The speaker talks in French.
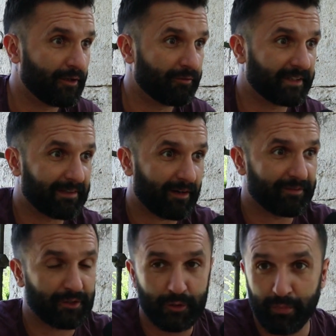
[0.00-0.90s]
le fait d'avoir
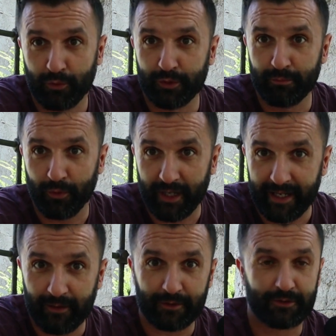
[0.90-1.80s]
vécu beaucoup de
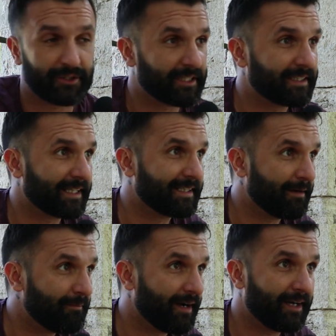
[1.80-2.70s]
moqueries lorsque j'étais
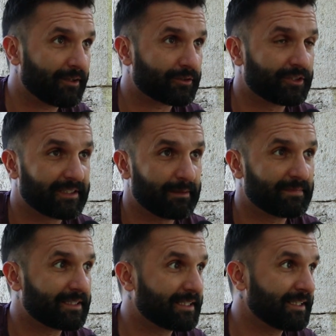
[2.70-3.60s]
gamin, lorsque j'étais
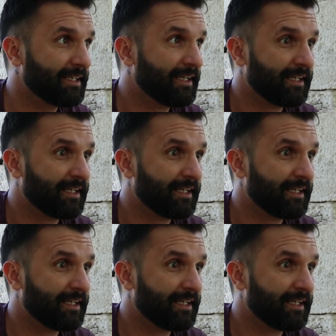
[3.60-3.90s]
petit,